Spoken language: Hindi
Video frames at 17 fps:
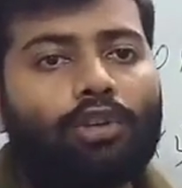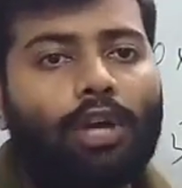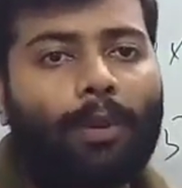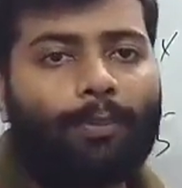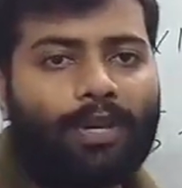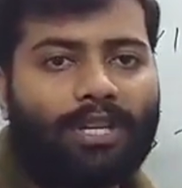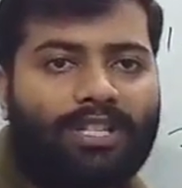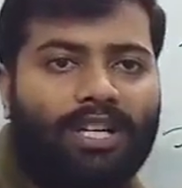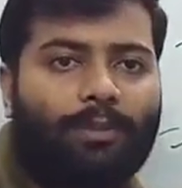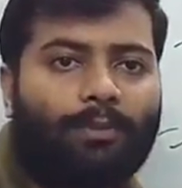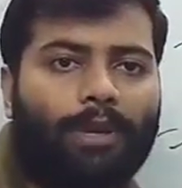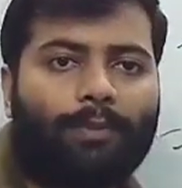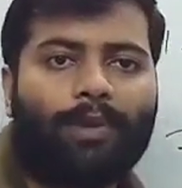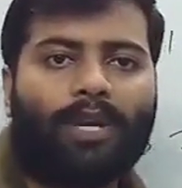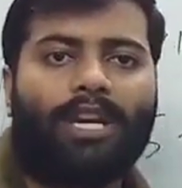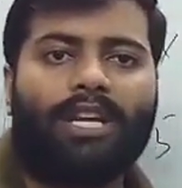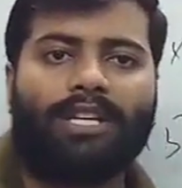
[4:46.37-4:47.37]
तो आप एग्जाम के
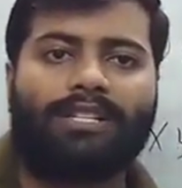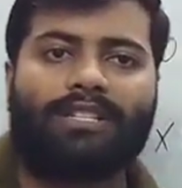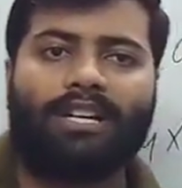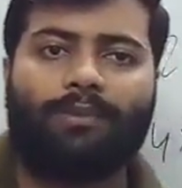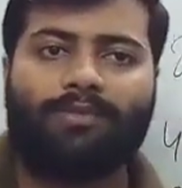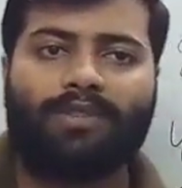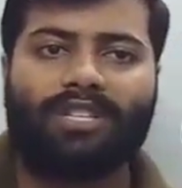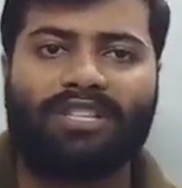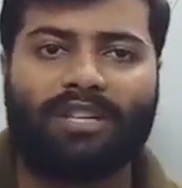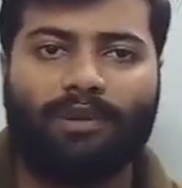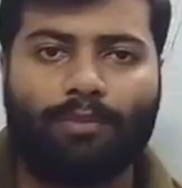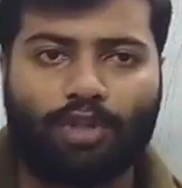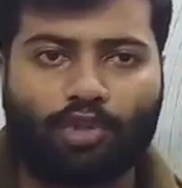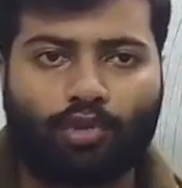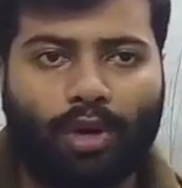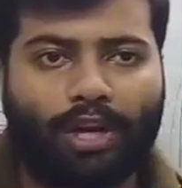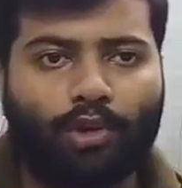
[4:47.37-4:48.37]
पहले एग्जाम सेशन
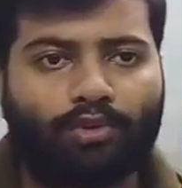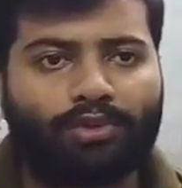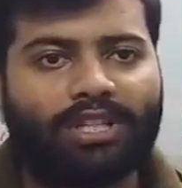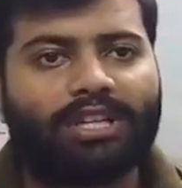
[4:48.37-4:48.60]
में ज्वाइन हो